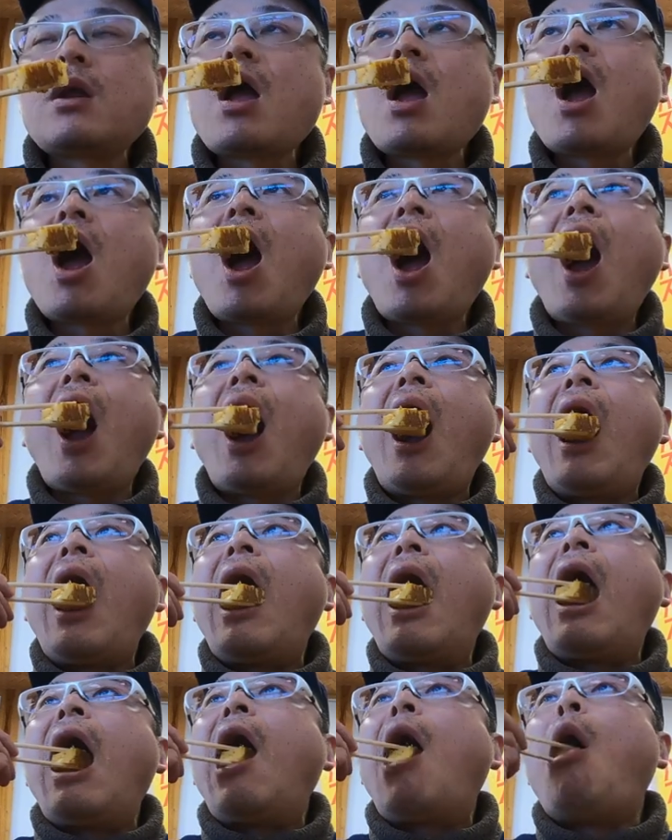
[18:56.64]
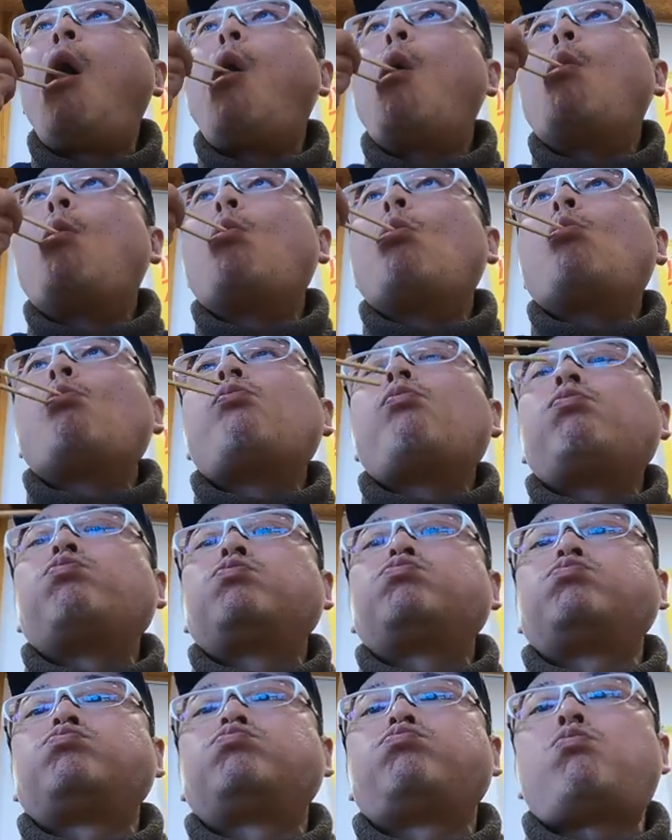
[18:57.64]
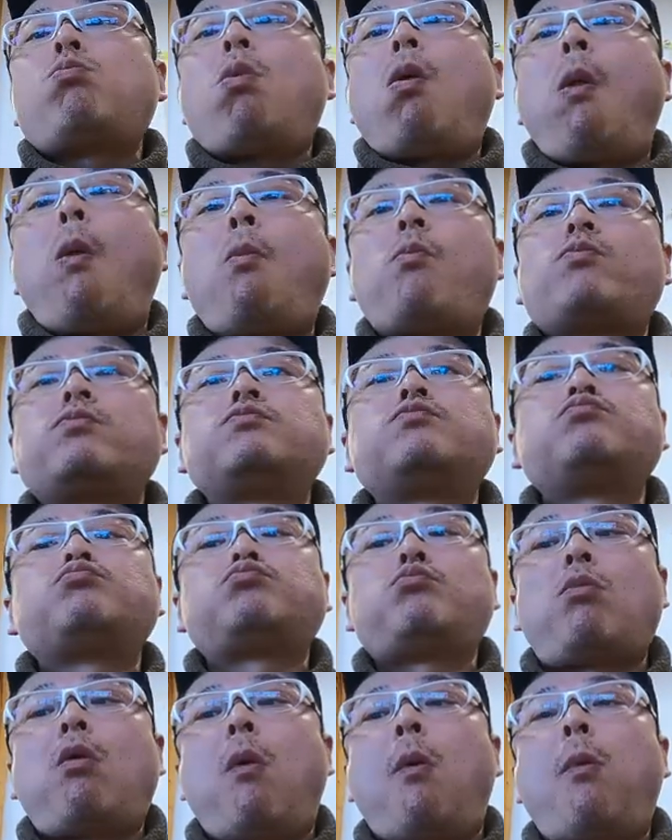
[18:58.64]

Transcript: らかプリンなんです。いやプリン、う